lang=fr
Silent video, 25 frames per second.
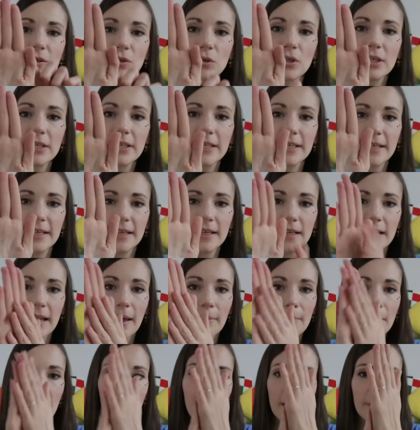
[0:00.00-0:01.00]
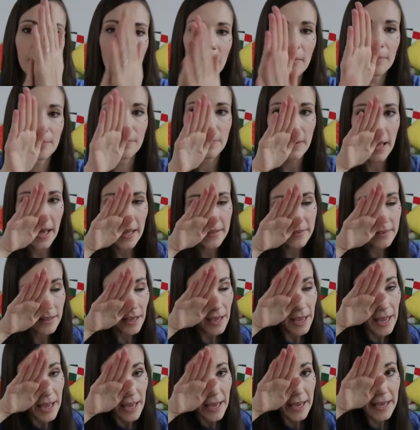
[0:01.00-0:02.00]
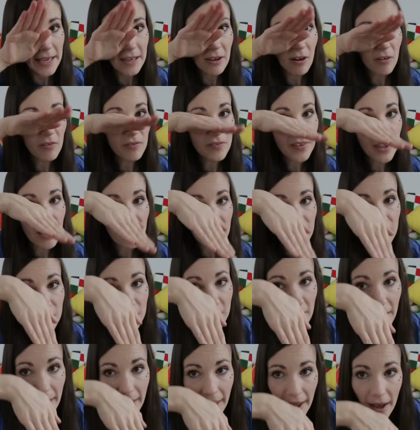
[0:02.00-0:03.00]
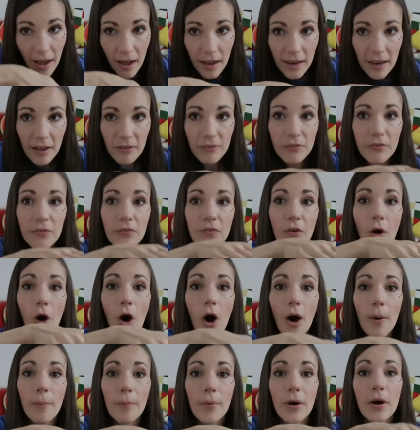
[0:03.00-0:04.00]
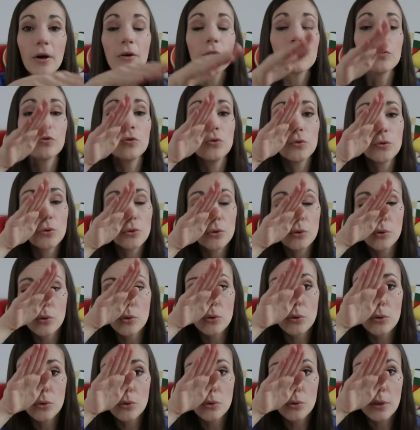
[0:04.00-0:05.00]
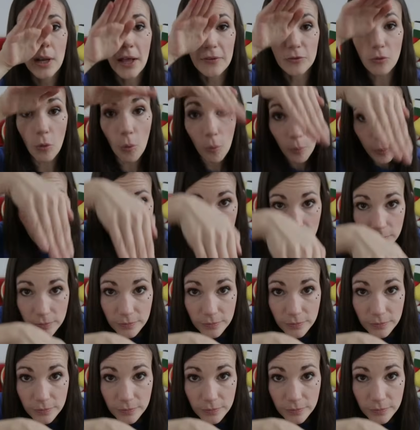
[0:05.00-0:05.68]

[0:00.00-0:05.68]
collé, la main est bien plate et on vient faire la forme de la trompe.